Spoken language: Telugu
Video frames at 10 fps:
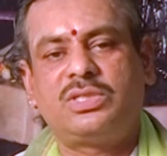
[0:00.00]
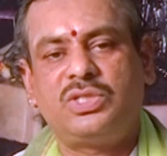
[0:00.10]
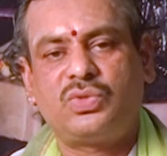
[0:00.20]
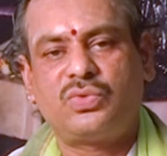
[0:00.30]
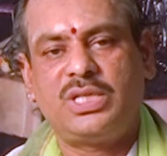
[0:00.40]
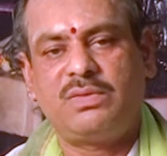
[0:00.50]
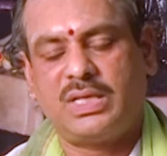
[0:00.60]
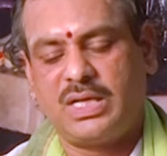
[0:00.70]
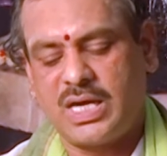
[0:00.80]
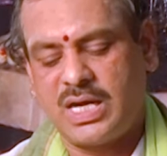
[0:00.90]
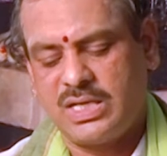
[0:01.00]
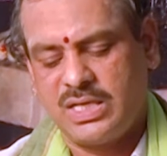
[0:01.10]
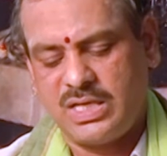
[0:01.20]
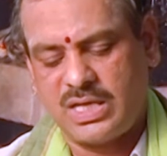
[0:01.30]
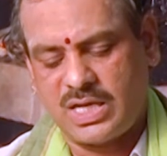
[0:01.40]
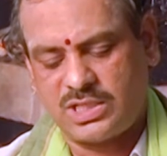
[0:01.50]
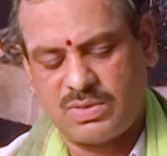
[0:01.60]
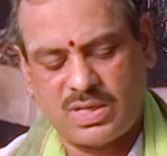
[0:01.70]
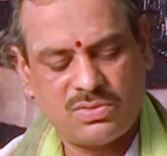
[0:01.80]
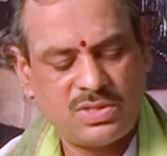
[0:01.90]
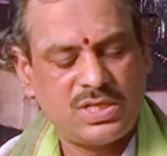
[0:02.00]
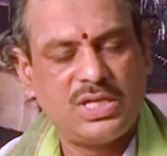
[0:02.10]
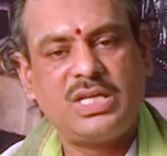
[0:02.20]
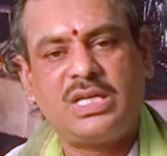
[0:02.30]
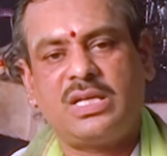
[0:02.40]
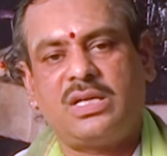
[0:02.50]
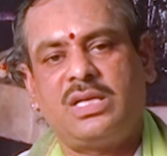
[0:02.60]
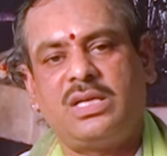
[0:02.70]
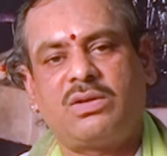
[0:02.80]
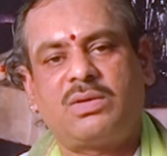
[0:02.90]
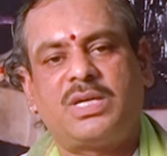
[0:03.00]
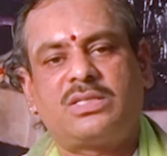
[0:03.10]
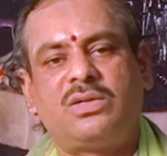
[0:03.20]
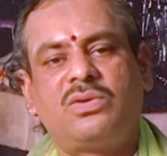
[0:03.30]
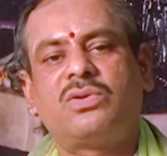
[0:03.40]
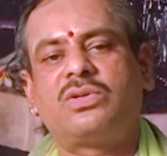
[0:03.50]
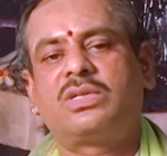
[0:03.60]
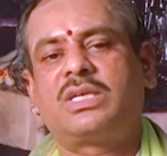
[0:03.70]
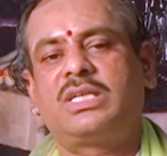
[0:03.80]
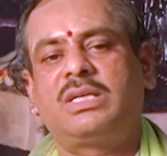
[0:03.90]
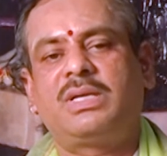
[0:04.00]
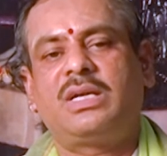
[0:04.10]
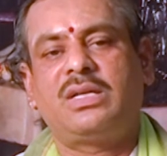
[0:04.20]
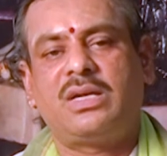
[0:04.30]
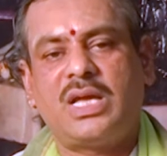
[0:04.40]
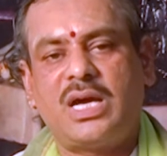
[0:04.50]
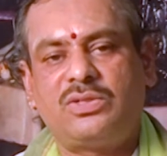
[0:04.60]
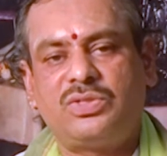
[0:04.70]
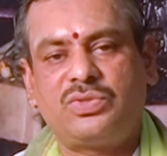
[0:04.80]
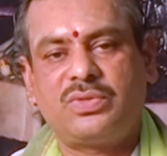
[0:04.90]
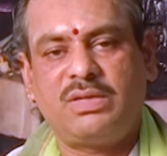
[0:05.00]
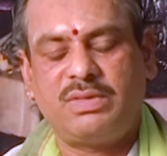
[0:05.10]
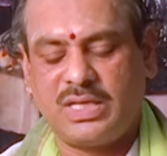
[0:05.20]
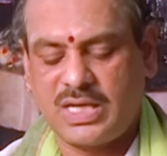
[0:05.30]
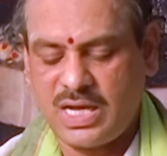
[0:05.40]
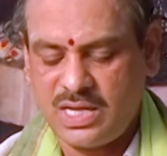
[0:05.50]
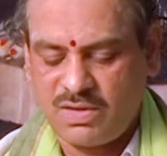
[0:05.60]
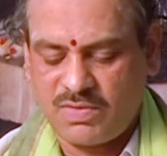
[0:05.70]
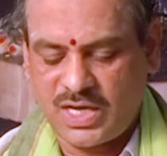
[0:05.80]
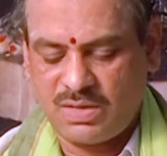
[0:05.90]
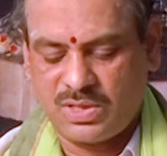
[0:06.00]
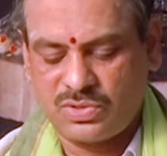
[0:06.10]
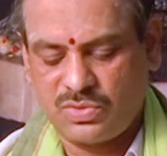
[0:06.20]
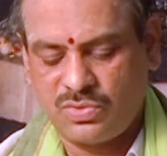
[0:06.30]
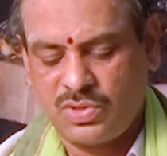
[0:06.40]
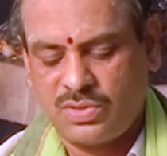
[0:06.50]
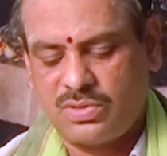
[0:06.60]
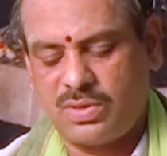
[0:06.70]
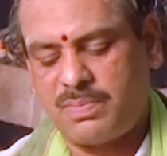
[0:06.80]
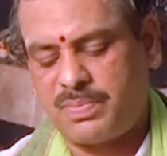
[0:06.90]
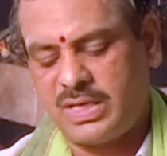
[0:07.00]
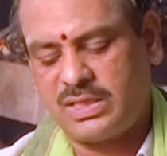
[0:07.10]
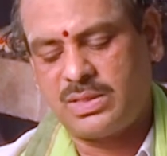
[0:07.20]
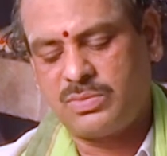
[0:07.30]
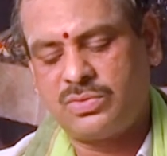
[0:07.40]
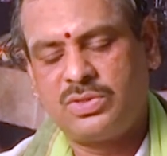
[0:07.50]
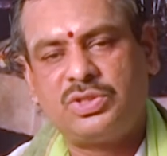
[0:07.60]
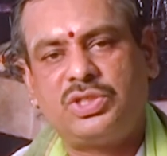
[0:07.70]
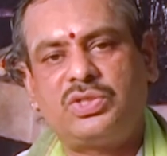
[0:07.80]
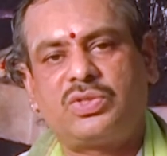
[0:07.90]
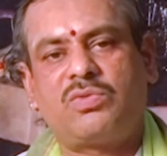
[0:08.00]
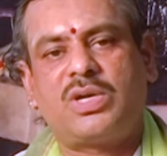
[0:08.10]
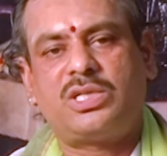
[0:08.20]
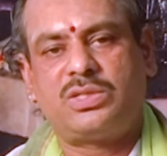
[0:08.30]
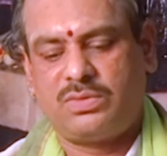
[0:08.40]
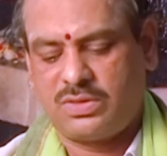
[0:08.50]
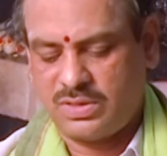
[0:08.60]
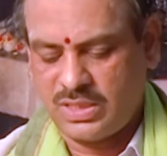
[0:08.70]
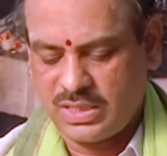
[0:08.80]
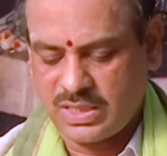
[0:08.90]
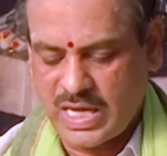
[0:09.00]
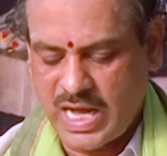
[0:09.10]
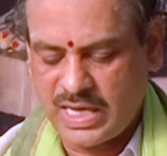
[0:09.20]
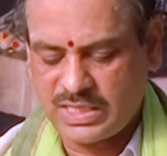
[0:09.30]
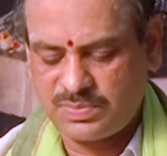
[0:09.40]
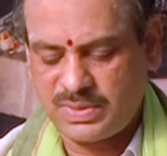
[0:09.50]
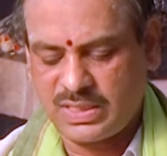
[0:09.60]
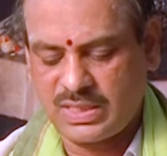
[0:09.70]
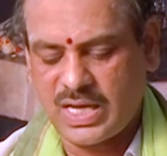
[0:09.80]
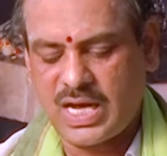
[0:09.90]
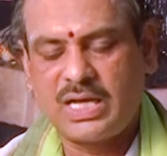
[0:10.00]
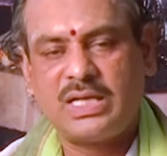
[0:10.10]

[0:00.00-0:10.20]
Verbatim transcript: తీసుకునే విధంగా ఈ రాశి వాళ్ళు ఈ ఈ యొక్క మాసంలో కఠినమైన నిర్ణయాలు తీసుకునే విధంగా వాళ్ళ మనసును దృఢ ప్రయత్నము చేసుకోవాల్సి ఉంటుంది ఆకస్మికంగా